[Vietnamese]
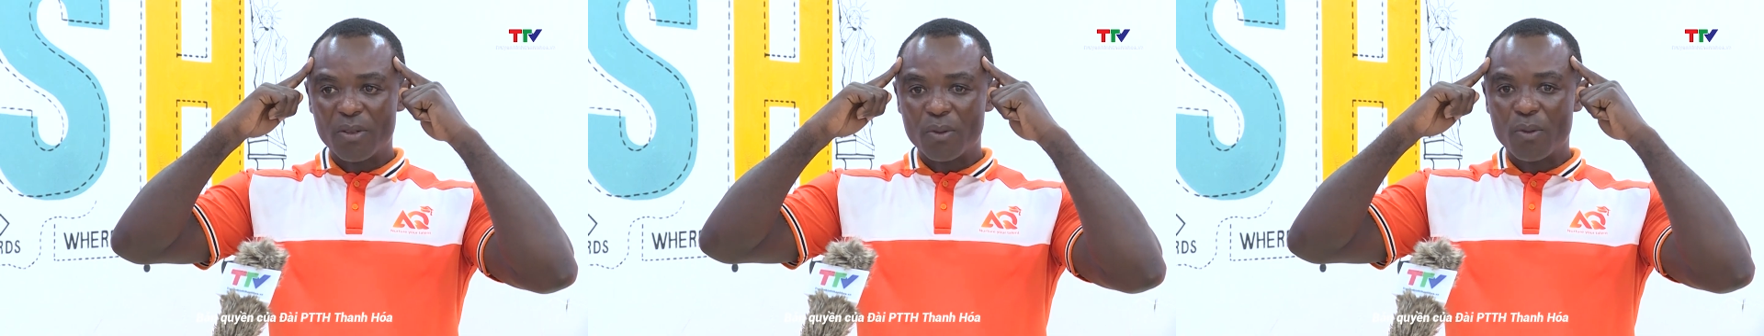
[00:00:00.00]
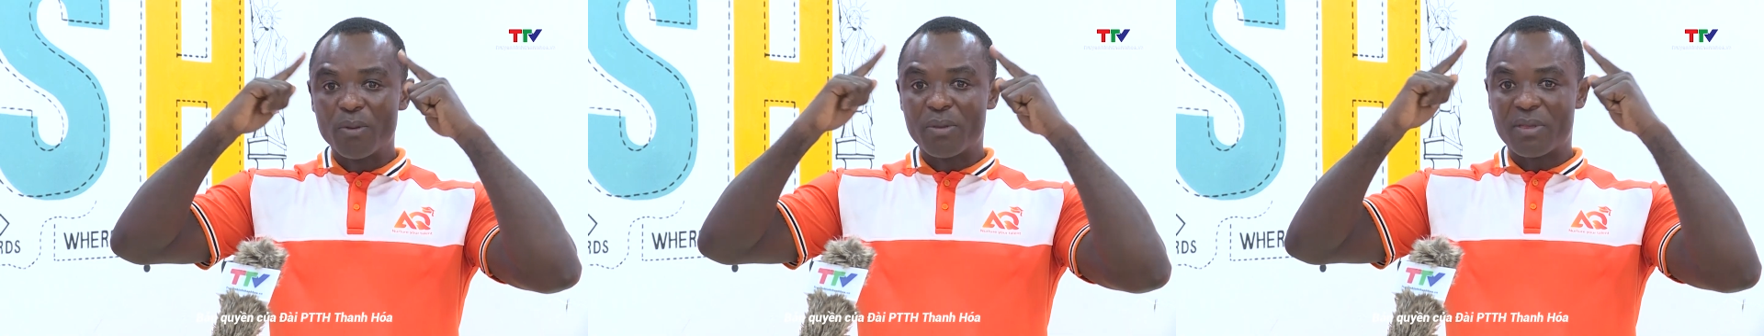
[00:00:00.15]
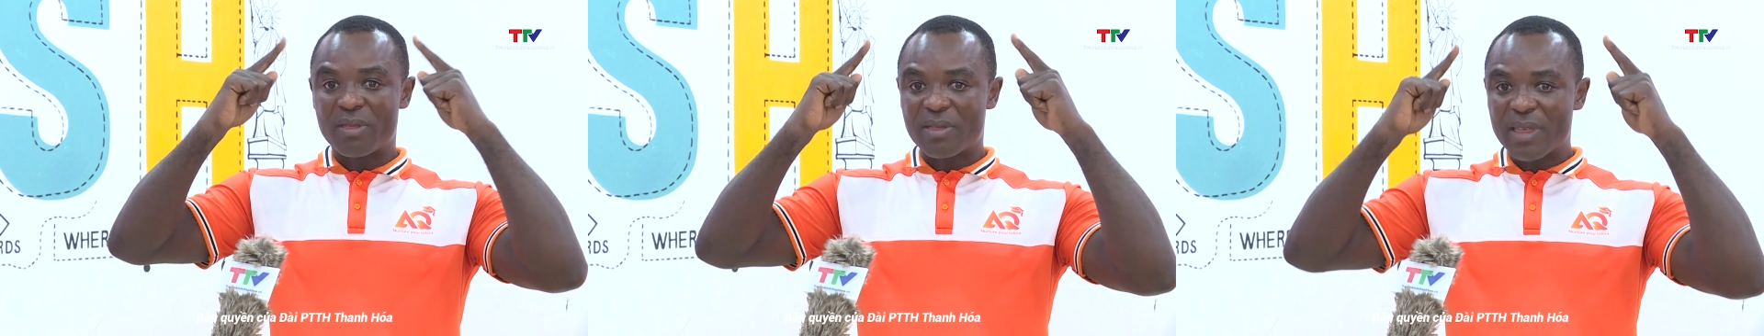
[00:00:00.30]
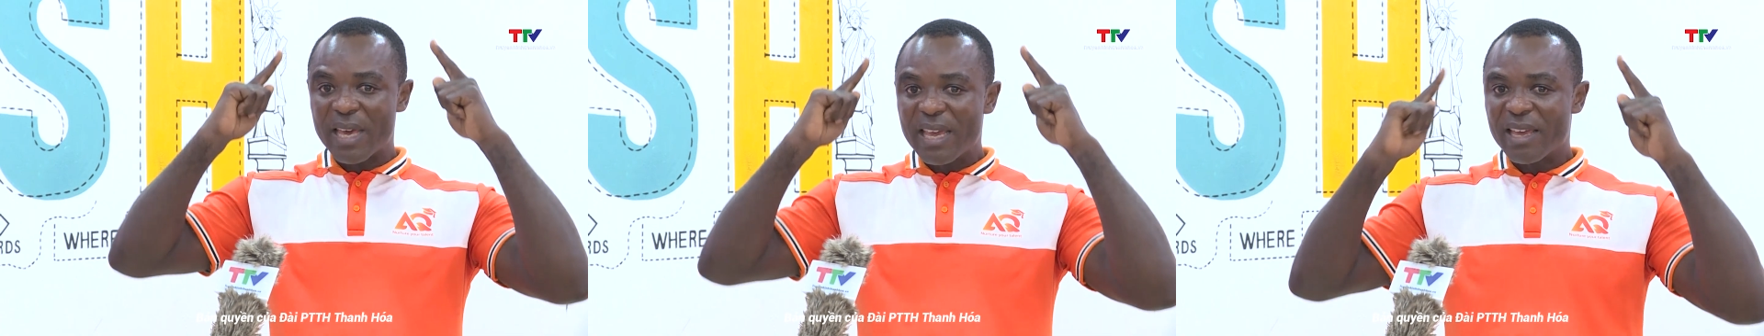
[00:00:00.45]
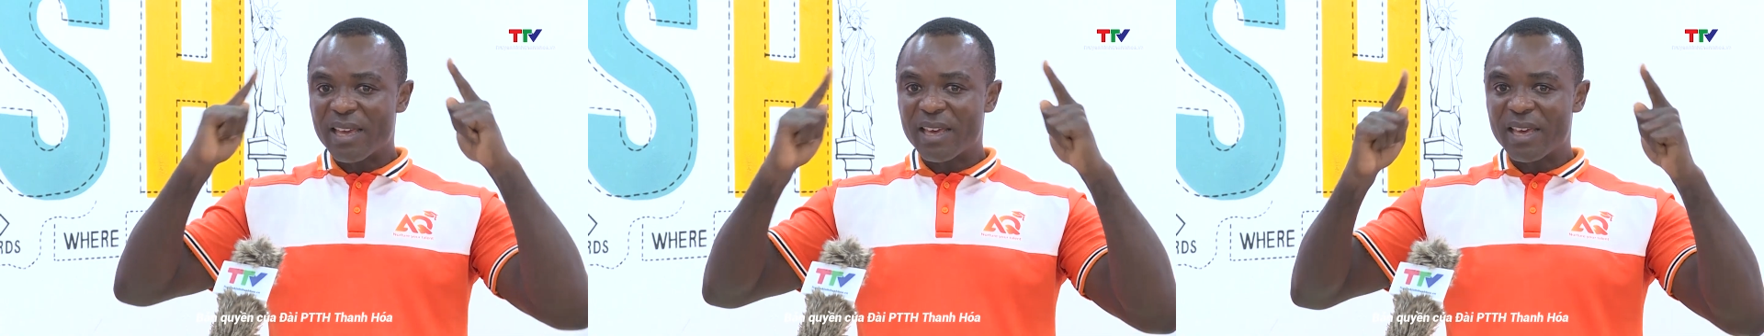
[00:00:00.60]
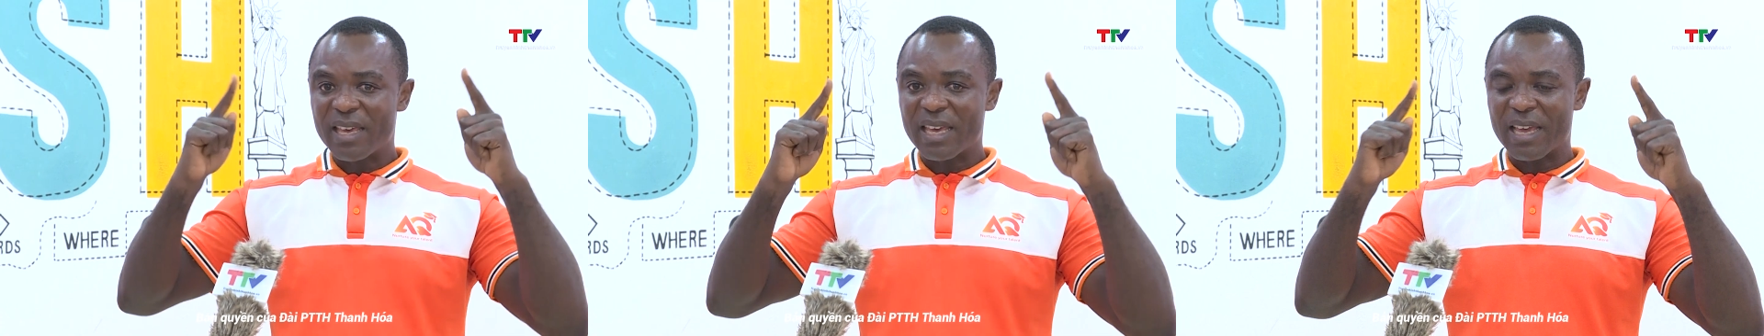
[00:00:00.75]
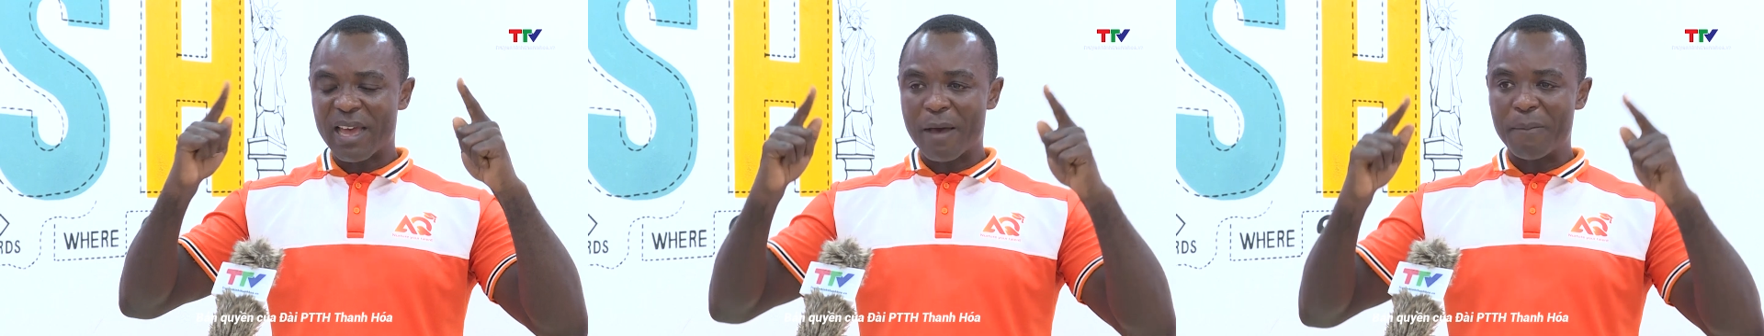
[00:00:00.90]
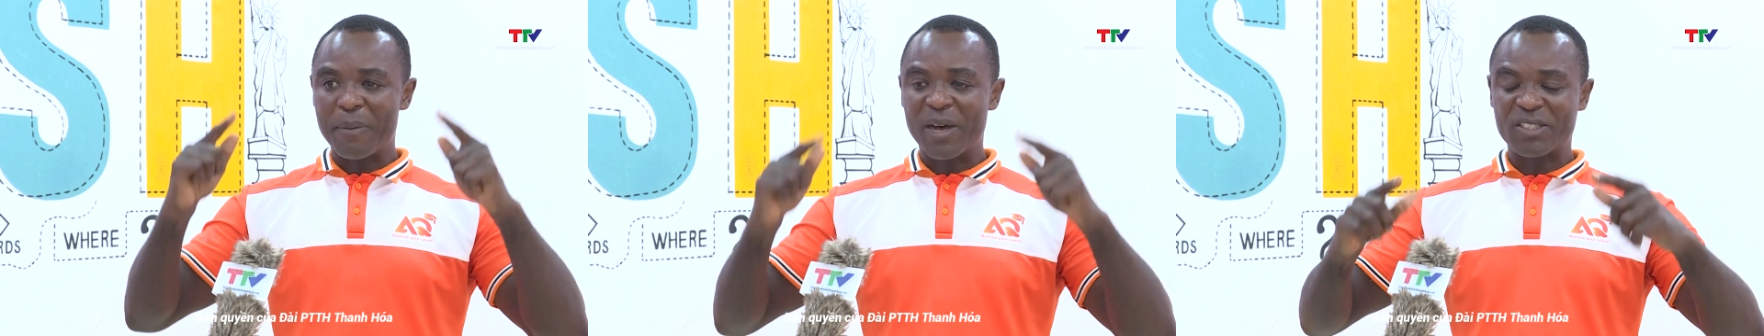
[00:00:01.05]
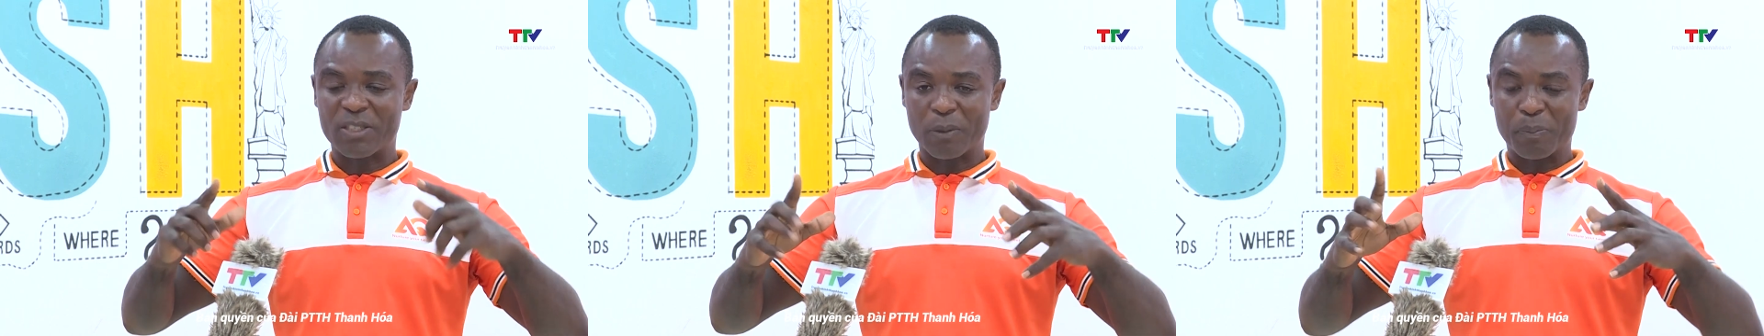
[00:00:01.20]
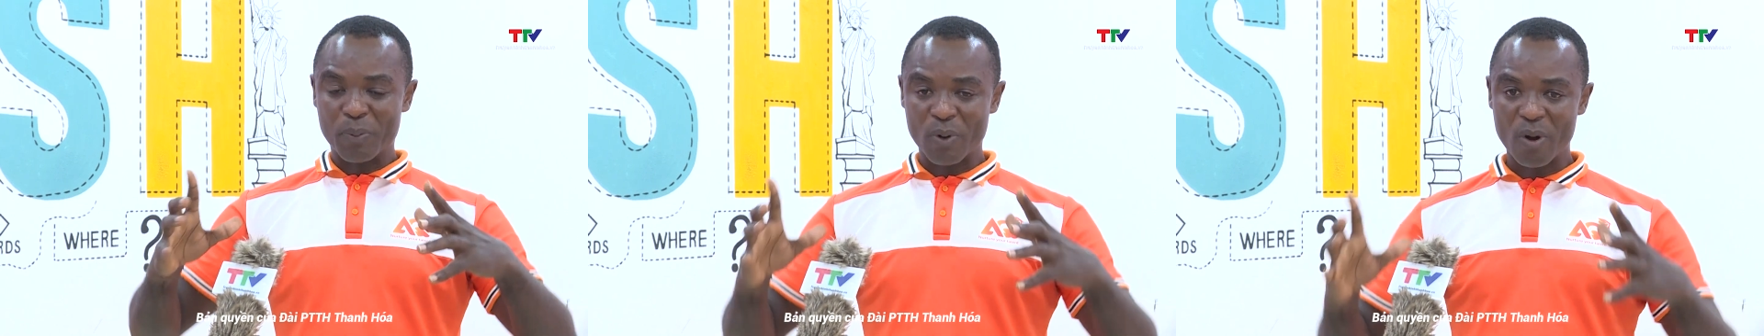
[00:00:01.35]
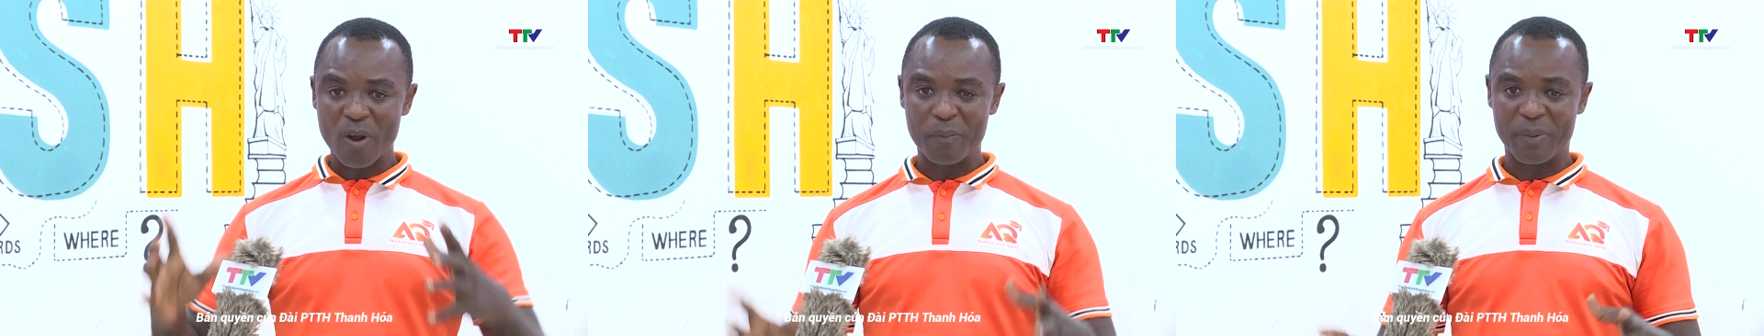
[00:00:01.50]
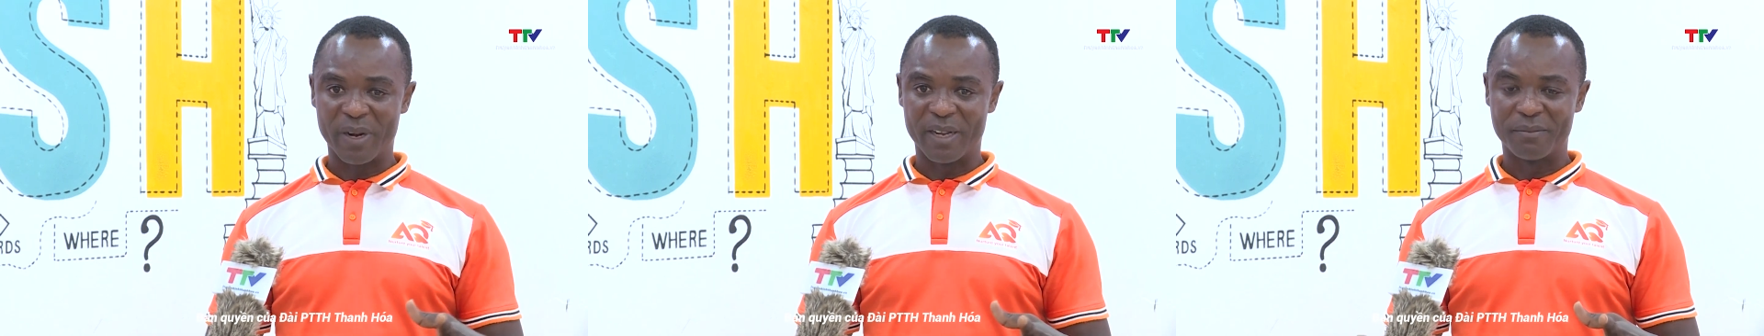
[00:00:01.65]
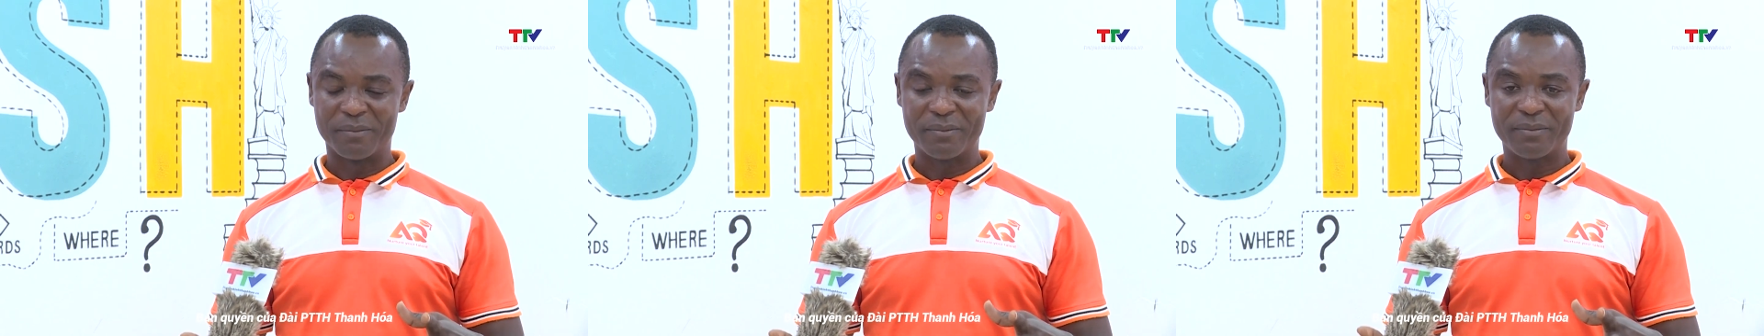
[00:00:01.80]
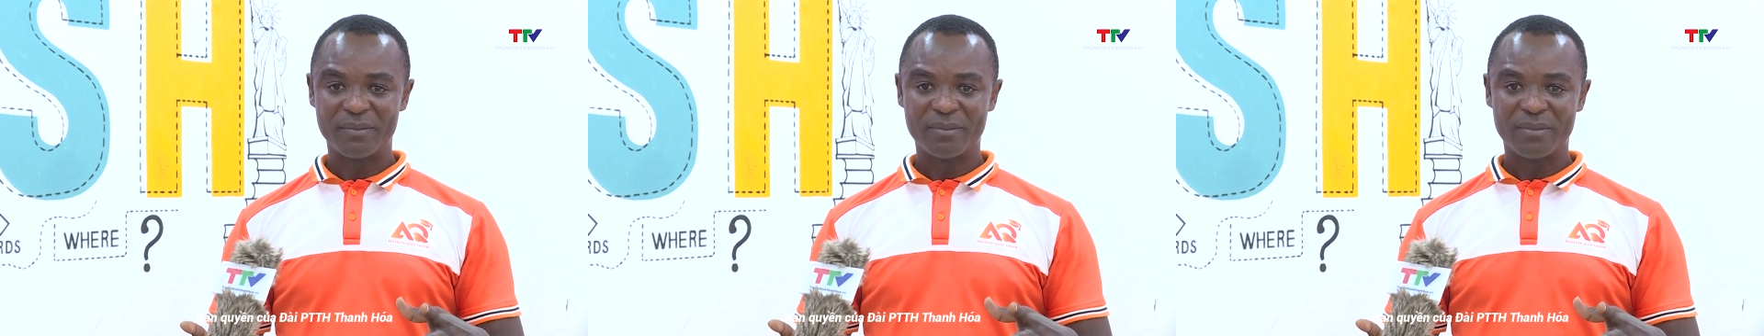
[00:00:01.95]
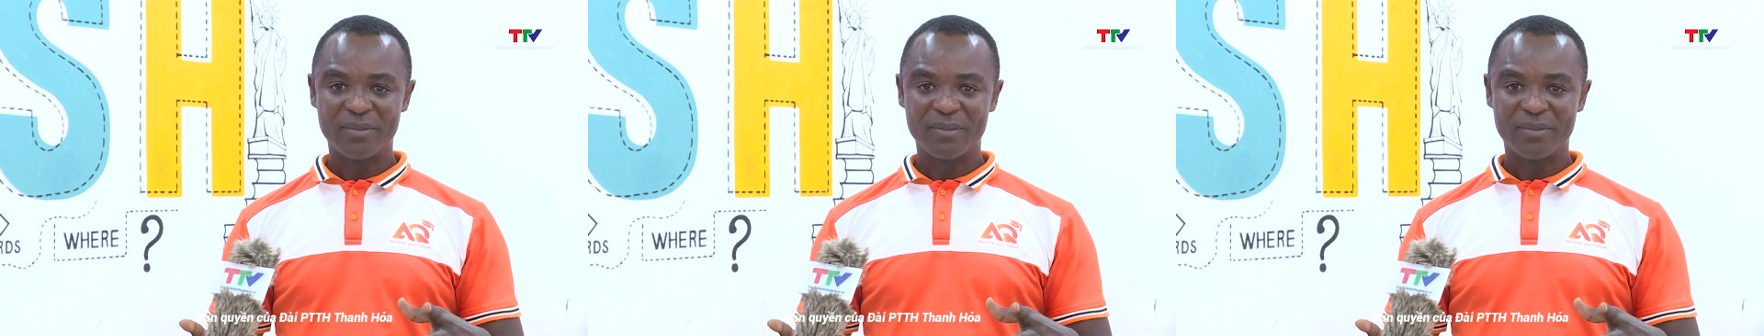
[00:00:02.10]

to think about a problem